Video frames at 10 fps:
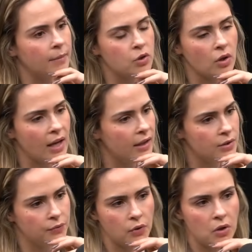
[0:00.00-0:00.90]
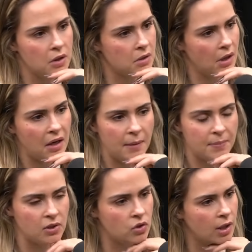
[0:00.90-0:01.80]
Só que a Cris Flores, ela nem
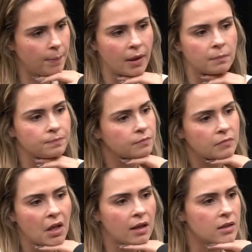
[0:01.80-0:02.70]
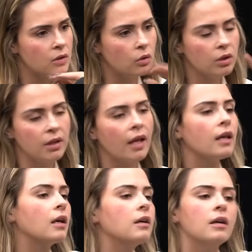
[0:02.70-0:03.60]
precisa de TP ela se
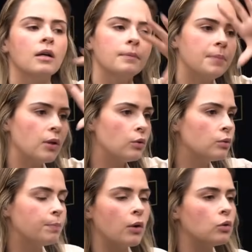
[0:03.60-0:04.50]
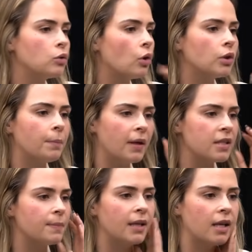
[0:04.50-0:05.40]
norteia uhum. pelo, pelo todo e pela
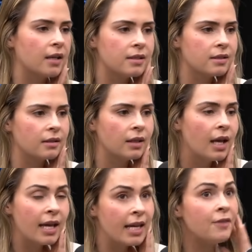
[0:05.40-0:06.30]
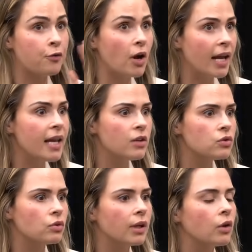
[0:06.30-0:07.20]
experiência. E uhum. fora
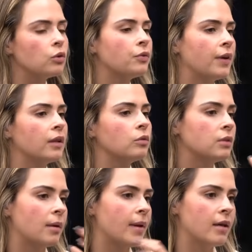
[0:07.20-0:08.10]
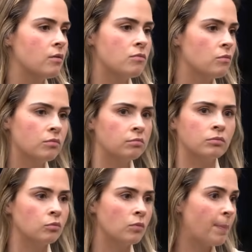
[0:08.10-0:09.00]
isso, né? Eu tô vendo também
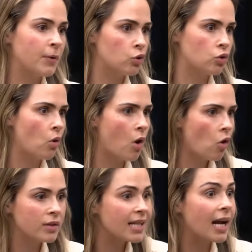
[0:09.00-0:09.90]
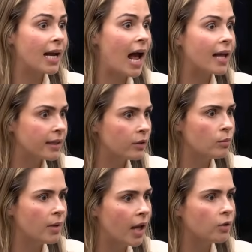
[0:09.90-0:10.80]
um, uma pessoa consagrada Exatamente. no meio,